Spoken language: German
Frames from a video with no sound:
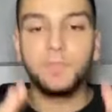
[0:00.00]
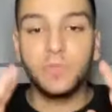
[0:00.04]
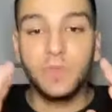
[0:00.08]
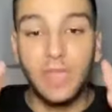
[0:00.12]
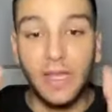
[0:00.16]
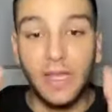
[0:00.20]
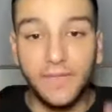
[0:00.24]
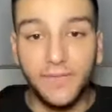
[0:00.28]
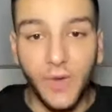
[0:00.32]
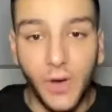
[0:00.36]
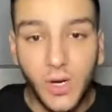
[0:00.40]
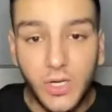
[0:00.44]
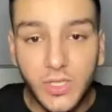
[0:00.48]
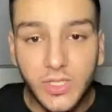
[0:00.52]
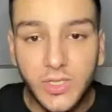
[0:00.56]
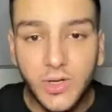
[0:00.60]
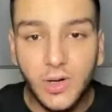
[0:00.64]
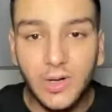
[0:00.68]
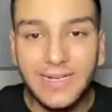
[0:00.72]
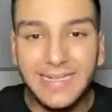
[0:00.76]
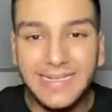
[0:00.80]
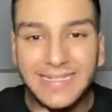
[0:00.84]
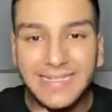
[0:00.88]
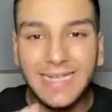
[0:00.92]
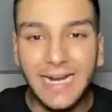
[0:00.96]
Der First
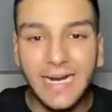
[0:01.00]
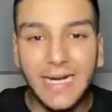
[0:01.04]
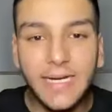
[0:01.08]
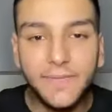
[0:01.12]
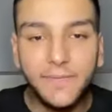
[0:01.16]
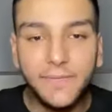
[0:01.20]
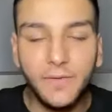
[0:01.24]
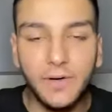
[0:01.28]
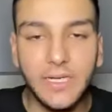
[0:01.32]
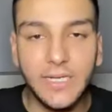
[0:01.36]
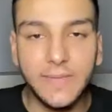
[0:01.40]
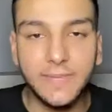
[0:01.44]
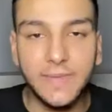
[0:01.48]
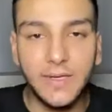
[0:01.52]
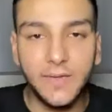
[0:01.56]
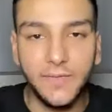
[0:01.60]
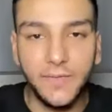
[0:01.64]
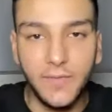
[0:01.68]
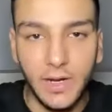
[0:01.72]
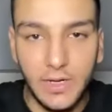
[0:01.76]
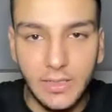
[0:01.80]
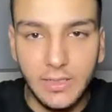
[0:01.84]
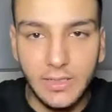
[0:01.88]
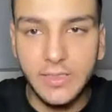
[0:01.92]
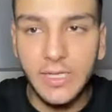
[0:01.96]
Call ist dein Fundament
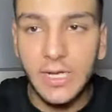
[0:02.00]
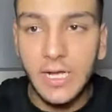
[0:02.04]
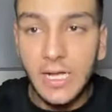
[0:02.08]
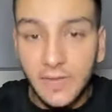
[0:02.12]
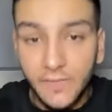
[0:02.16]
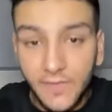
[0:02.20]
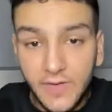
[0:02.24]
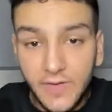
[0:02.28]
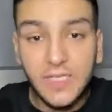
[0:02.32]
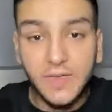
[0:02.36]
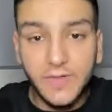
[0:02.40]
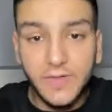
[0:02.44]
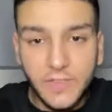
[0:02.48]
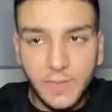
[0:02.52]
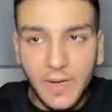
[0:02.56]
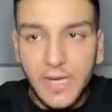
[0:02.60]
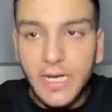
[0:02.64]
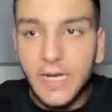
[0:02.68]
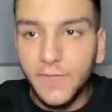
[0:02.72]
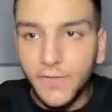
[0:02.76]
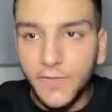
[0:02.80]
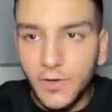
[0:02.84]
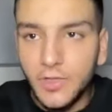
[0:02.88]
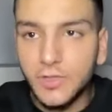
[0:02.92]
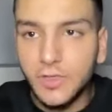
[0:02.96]
für alles. Wisst ihr, wie ich
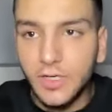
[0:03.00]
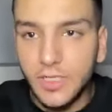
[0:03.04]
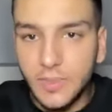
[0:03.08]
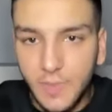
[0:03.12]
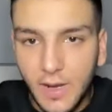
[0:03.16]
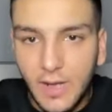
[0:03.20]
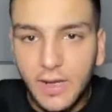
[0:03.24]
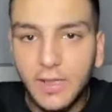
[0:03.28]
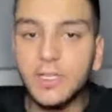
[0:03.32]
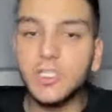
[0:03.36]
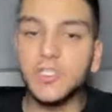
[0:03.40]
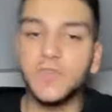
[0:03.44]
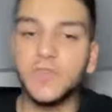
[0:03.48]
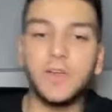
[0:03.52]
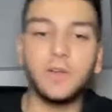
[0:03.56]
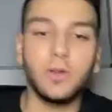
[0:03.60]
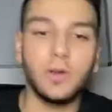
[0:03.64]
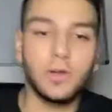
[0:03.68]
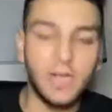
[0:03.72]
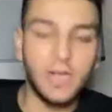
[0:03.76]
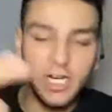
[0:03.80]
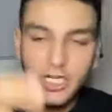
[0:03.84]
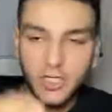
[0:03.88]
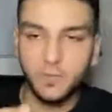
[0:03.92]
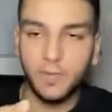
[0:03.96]
meine First Calls mache? Ich werde
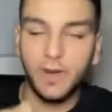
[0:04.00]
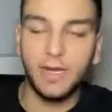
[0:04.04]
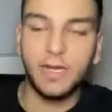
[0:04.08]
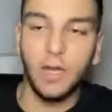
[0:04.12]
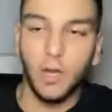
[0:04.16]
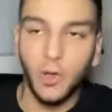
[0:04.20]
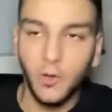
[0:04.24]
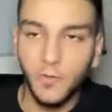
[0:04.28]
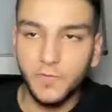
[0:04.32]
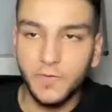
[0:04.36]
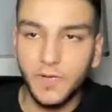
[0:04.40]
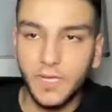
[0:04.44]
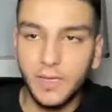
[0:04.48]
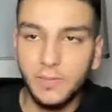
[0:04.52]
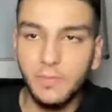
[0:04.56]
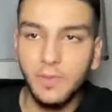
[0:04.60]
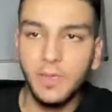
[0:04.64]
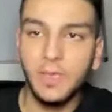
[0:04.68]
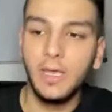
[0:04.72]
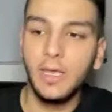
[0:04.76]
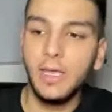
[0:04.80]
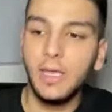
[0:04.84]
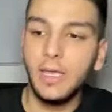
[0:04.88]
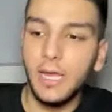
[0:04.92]
auch gleich meinen aufnehmen.